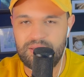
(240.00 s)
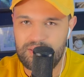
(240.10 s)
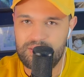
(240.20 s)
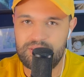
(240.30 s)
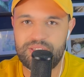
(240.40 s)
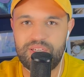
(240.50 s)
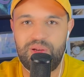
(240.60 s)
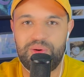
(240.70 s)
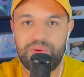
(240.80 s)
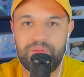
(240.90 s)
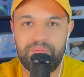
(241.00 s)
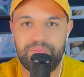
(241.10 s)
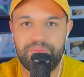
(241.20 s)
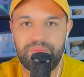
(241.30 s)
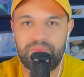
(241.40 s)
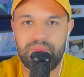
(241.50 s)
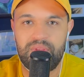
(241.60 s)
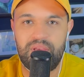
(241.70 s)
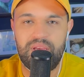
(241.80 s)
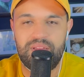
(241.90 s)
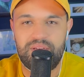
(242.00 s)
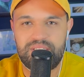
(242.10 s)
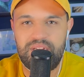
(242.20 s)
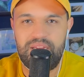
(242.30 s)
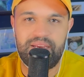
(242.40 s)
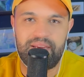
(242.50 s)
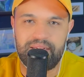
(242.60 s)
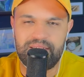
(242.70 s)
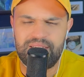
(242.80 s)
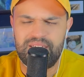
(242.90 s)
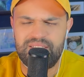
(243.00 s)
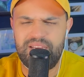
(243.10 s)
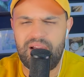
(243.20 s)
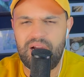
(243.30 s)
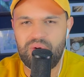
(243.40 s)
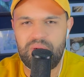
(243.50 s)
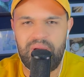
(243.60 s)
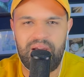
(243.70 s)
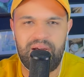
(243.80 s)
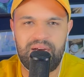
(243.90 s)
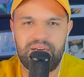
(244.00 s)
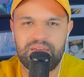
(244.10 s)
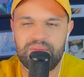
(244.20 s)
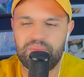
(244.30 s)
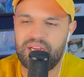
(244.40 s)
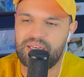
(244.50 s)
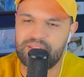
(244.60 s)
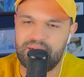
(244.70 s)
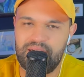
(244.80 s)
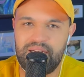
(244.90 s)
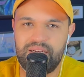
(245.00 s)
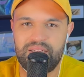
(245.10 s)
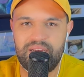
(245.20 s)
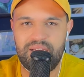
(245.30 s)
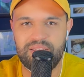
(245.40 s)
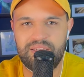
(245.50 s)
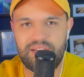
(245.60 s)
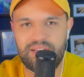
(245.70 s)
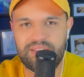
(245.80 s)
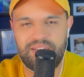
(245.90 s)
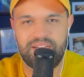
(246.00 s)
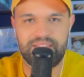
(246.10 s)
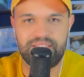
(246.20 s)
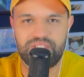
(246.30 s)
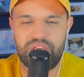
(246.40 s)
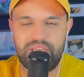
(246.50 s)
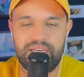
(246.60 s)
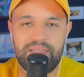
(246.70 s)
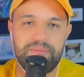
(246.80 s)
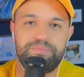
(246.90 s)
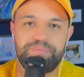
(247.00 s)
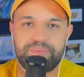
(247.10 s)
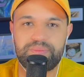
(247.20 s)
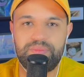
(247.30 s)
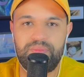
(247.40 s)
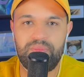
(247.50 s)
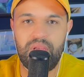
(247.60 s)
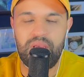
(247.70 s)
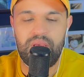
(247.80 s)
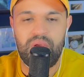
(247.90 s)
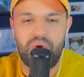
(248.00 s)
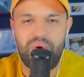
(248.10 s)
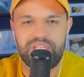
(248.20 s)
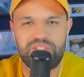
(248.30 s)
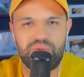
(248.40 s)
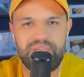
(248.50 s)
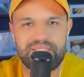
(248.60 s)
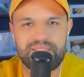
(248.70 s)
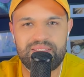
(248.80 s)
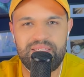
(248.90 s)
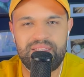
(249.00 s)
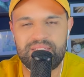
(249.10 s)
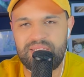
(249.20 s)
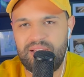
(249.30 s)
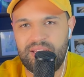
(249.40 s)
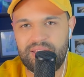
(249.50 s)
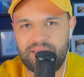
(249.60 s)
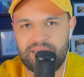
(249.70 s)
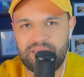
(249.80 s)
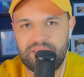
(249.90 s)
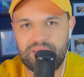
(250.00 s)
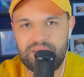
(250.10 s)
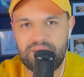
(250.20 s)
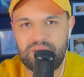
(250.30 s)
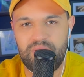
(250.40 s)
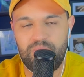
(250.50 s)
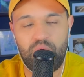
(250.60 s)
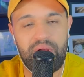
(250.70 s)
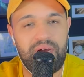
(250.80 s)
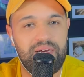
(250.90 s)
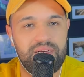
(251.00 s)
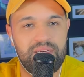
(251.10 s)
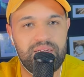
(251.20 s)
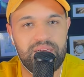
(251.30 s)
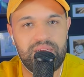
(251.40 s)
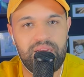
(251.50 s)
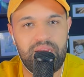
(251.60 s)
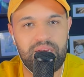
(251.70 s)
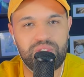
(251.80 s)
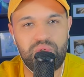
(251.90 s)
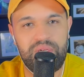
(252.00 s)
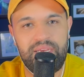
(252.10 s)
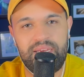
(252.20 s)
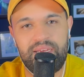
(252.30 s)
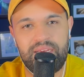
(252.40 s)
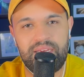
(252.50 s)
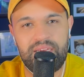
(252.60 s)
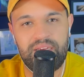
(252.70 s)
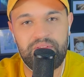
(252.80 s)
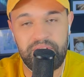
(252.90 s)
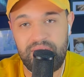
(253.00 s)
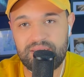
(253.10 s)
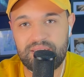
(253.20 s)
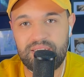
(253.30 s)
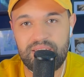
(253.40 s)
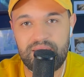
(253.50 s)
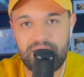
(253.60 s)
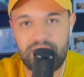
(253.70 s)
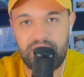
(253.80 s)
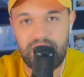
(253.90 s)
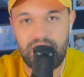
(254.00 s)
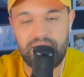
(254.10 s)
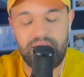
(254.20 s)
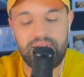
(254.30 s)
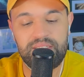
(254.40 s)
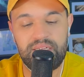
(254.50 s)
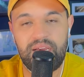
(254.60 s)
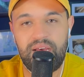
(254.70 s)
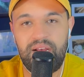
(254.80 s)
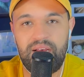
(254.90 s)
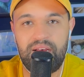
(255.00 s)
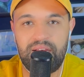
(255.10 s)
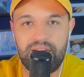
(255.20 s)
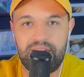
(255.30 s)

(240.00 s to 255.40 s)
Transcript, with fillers: نزقلو داكشي اللي كان تيحاول معاها بالهضره هادي غاده هادي جايه واحد شويه السيده ساهيه موراها غتقول ليها فراسك انا راني تنقراها